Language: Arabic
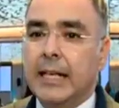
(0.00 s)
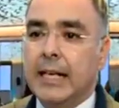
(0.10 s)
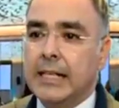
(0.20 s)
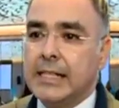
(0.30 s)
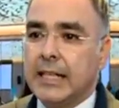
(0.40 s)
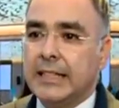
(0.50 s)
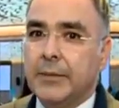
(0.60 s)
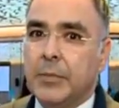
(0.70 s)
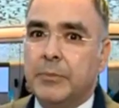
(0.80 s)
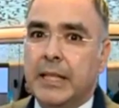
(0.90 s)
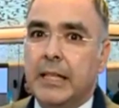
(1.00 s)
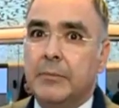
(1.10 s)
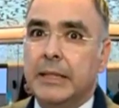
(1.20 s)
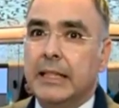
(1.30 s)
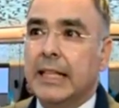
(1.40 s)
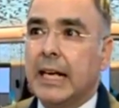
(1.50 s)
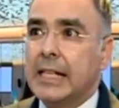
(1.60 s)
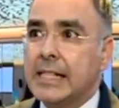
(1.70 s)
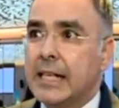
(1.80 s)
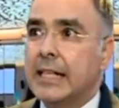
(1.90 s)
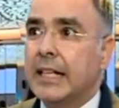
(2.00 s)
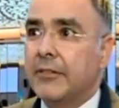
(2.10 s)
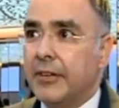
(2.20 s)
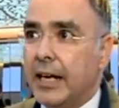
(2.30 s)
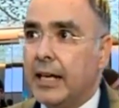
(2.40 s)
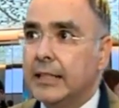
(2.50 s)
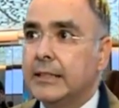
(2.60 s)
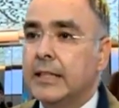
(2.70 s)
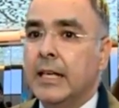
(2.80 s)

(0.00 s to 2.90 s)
لا استخدام استخدام لبنان مثل خزان كفاءات